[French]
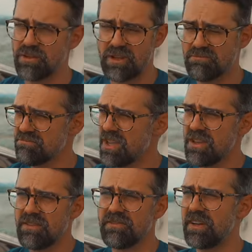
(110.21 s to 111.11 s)
de
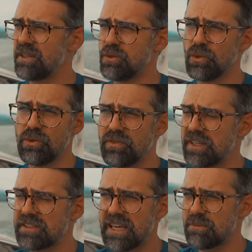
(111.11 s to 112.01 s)
22,
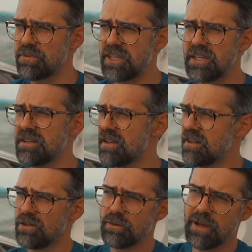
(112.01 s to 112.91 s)
24 pieds.
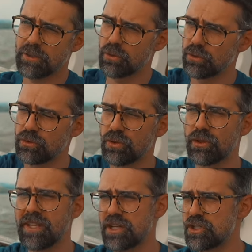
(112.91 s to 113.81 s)
Le bateau
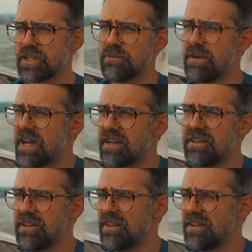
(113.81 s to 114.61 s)
tourne agilement.